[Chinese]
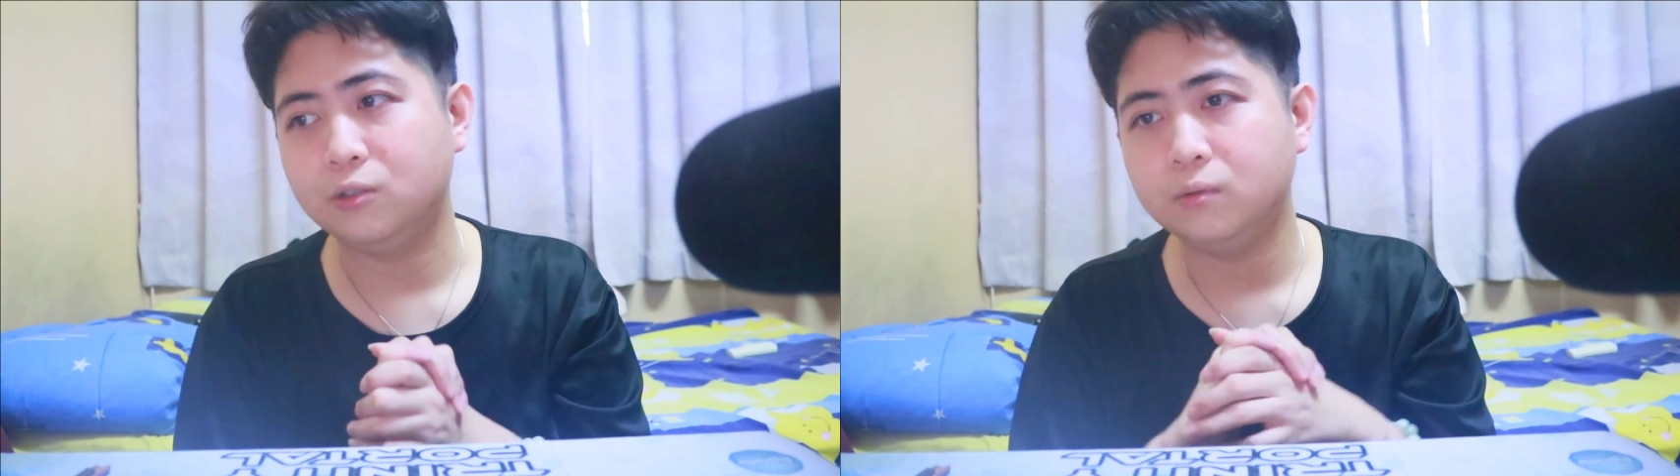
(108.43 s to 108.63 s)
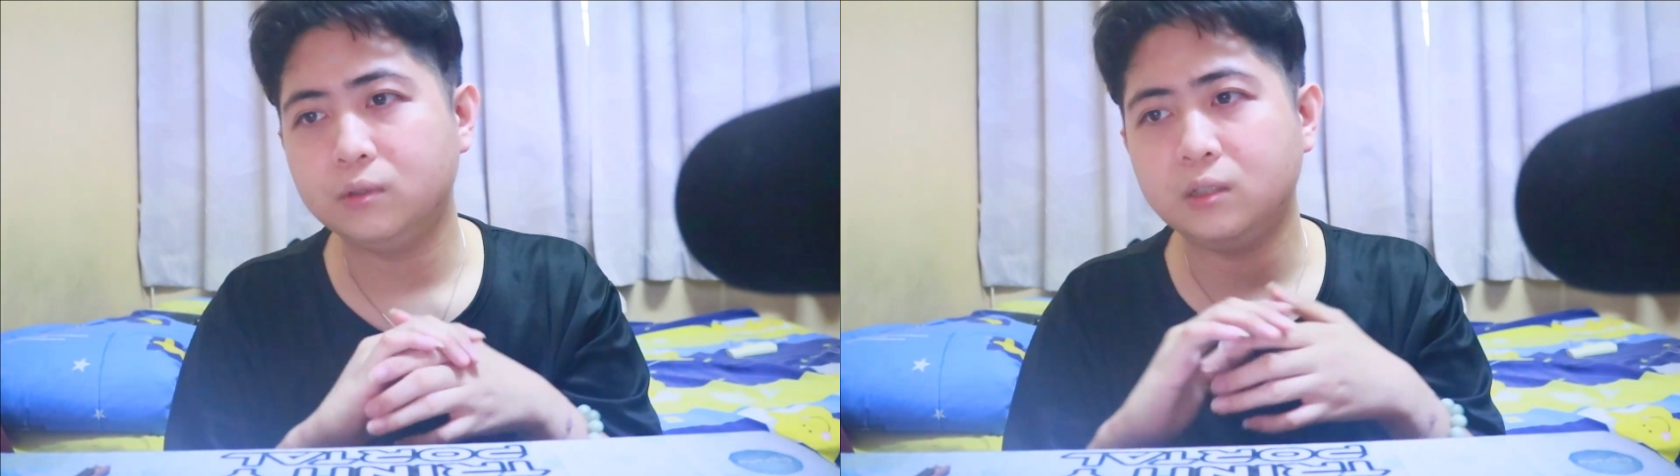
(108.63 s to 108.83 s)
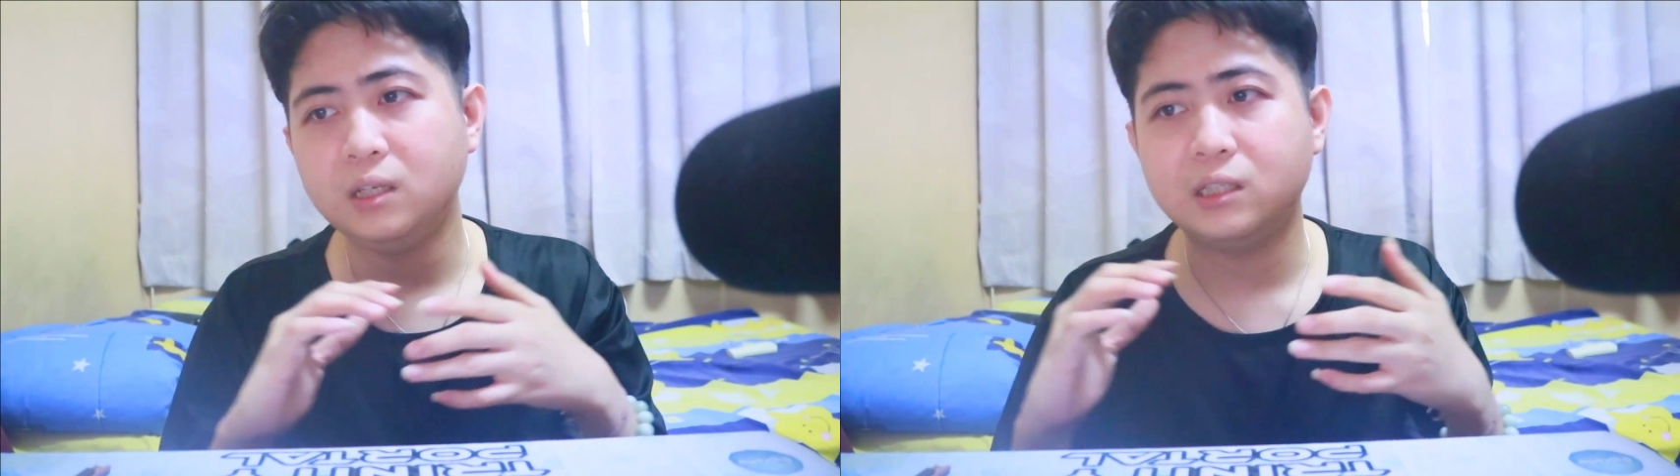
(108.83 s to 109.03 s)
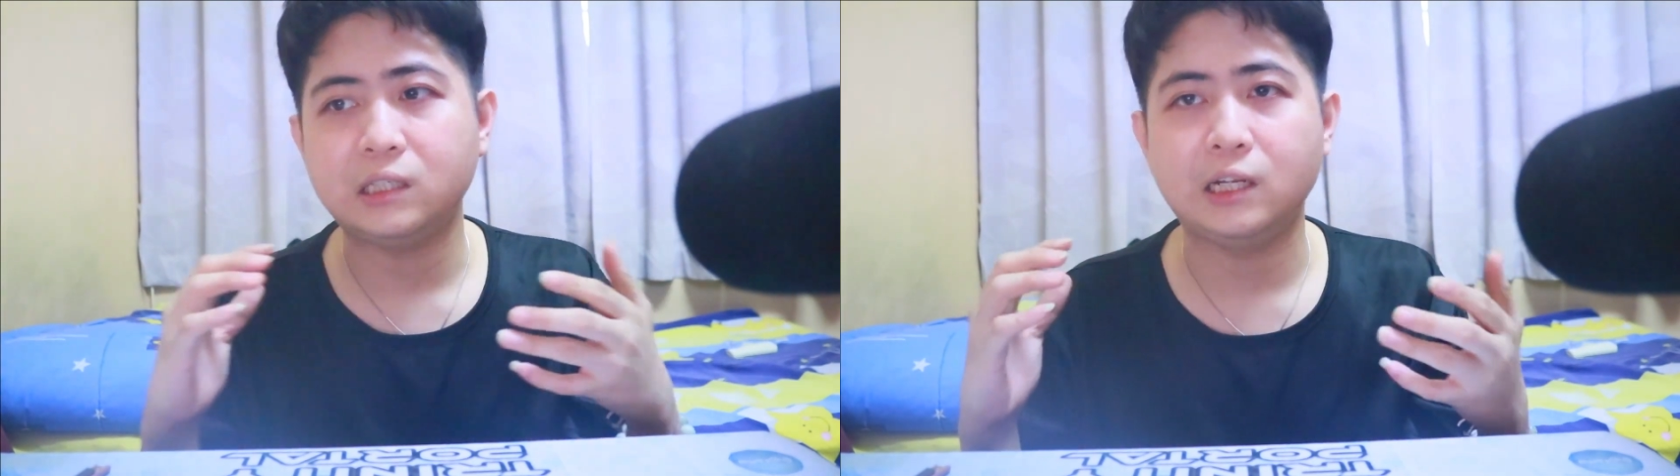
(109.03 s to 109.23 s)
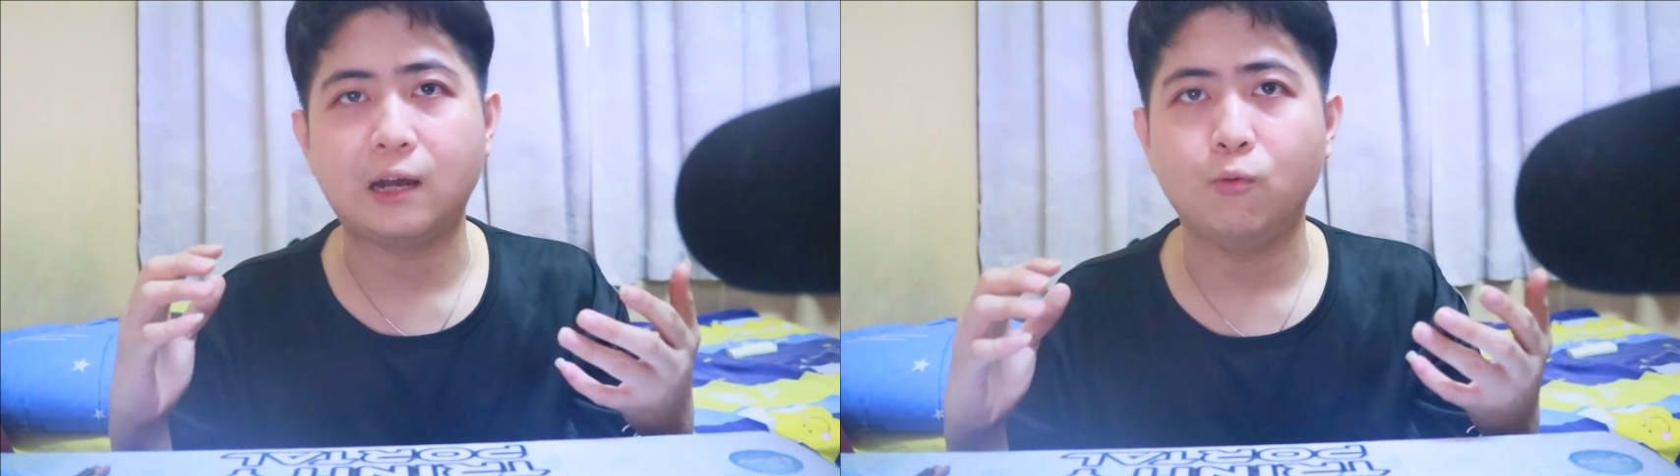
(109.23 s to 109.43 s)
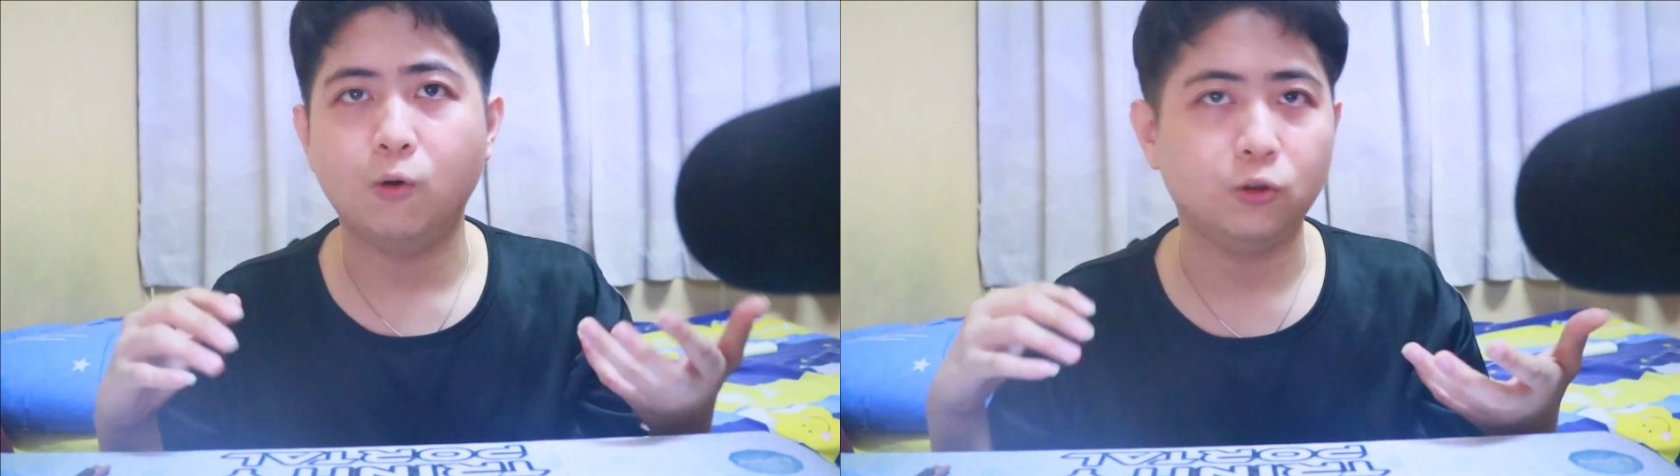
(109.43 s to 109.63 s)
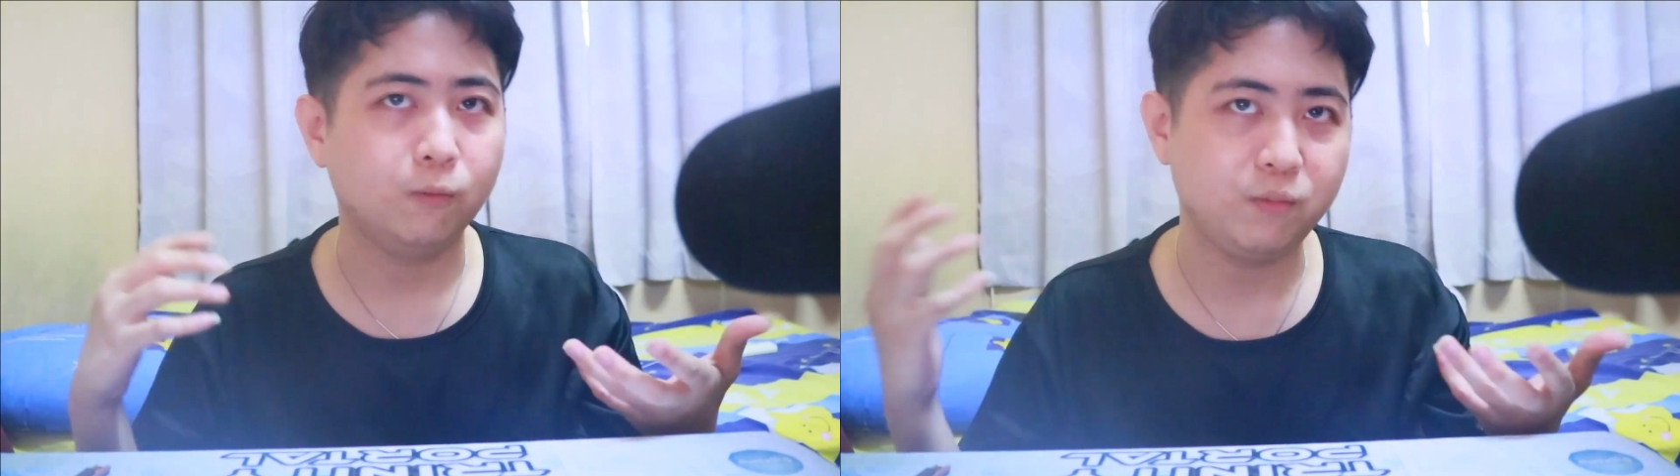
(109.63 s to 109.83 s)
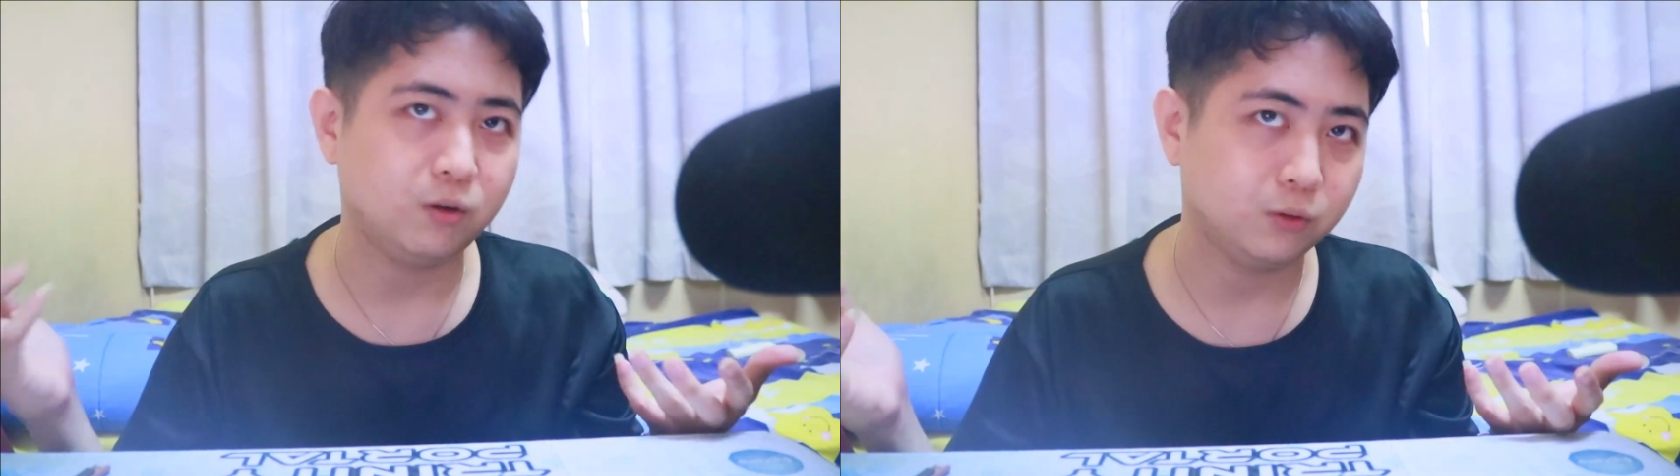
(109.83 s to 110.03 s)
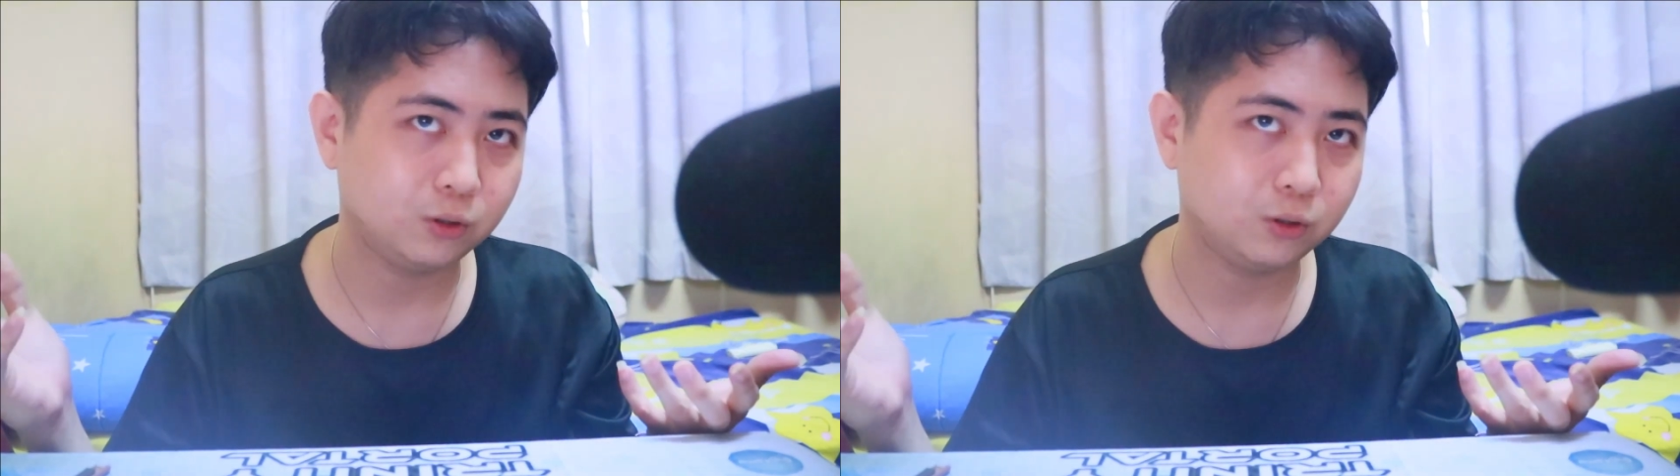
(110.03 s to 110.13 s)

就是一直以来我都没有